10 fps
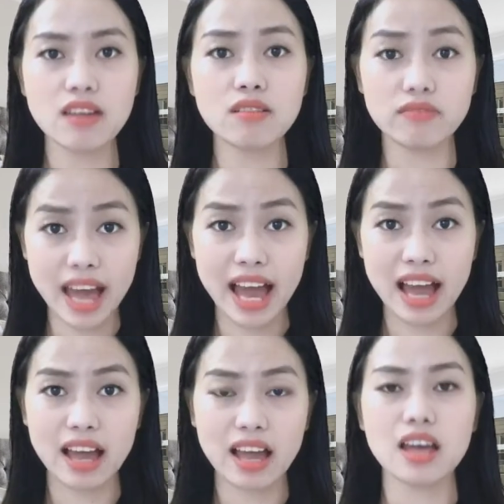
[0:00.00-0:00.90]
và
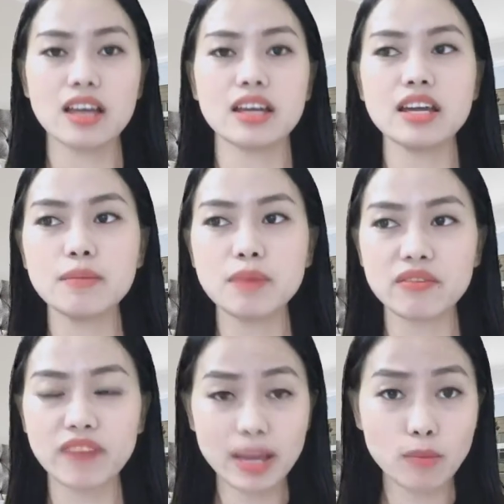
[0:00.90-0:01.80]
khi
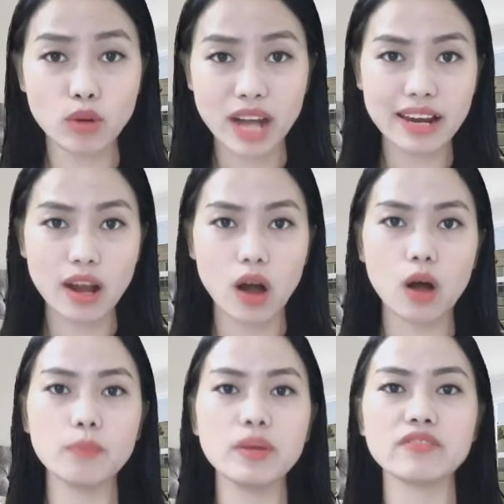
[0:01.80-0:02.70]
mình vay một ai đó
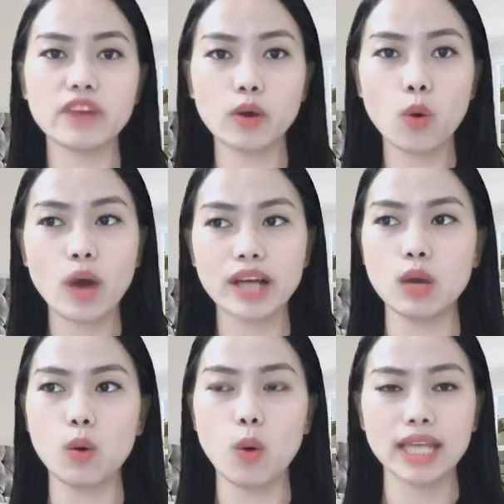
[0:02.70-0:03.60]
mình phải cố gắng để
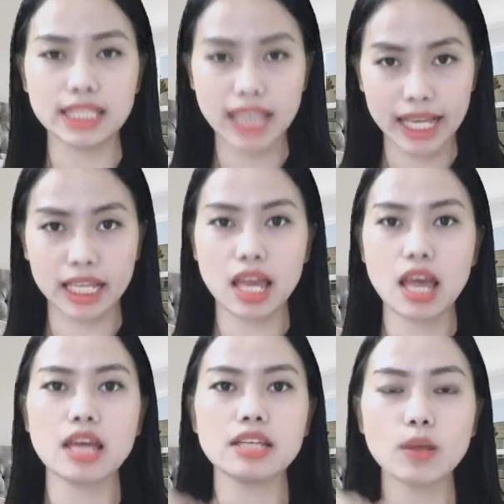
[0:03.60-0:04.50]
hoàn thành
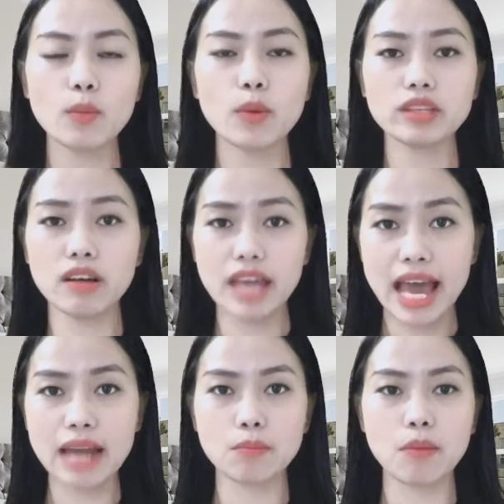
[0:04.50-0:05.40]
trong cái thời
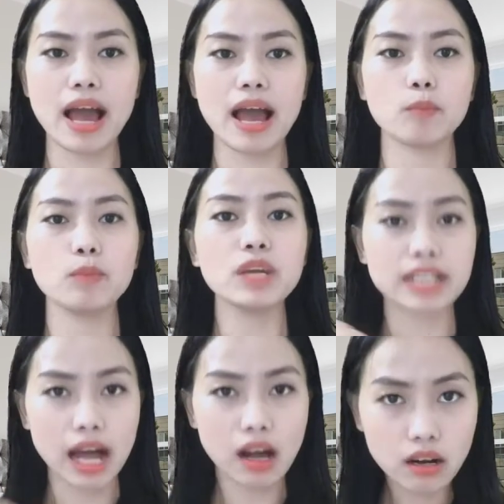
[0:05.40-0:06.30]
hạn mà mình
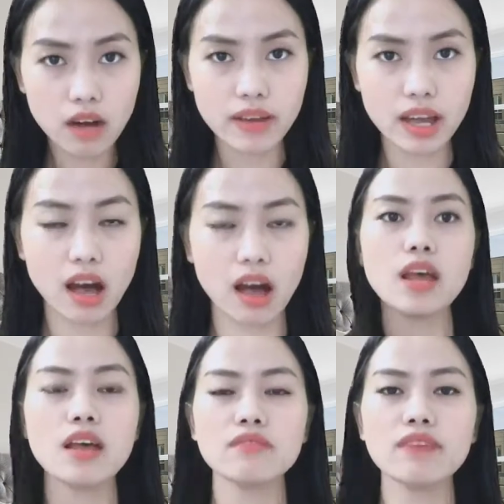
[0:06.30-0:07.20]
đã hứa với họ
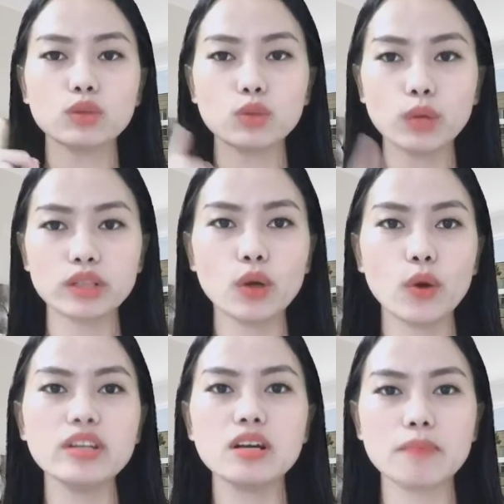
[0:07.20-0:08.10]
và tuyệt
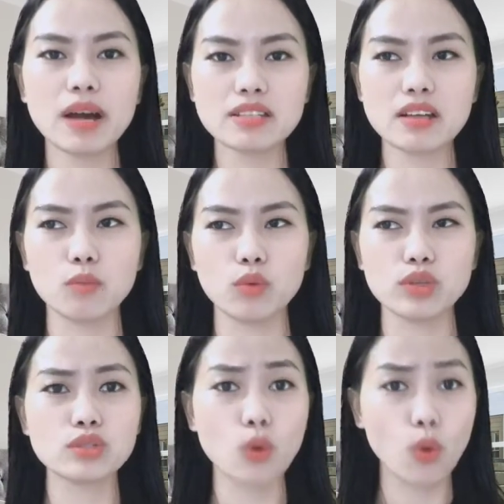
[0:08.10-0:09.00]
đối đừng bao giờ
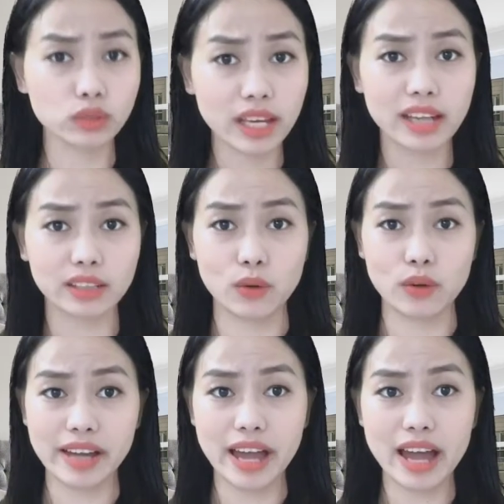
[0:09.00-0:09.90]
muốn xù tiền của
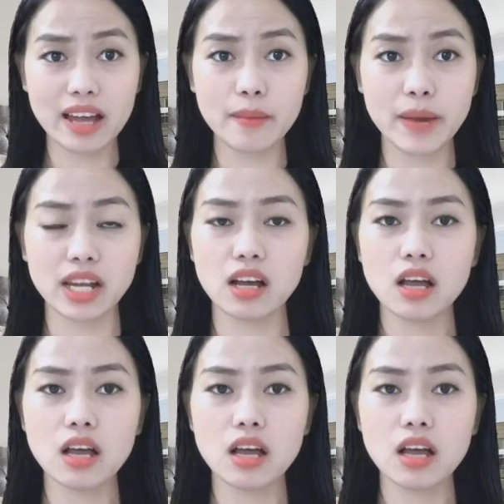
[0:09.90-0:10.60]
người khác các bạn ạ